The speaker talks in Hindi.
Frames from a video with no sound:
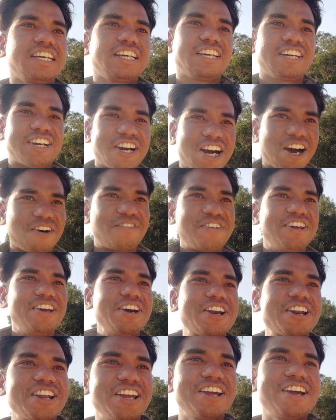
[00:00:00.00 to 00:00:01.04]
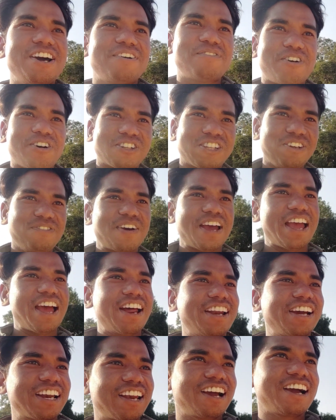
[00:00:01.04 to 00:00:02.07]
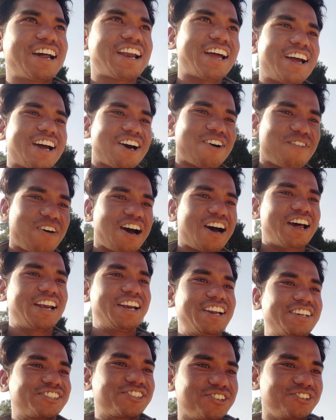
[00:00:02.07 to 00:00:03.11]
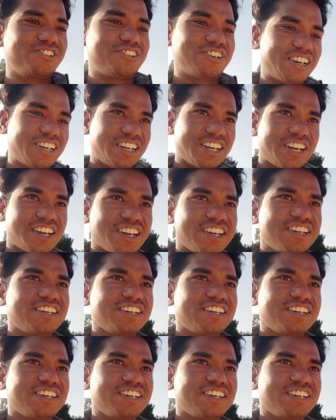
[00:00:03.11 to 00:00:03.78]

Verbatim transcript: ये काफ़ी एयर है बहुत ही भयानक लग रहा है हवा आने शुरू हो गई है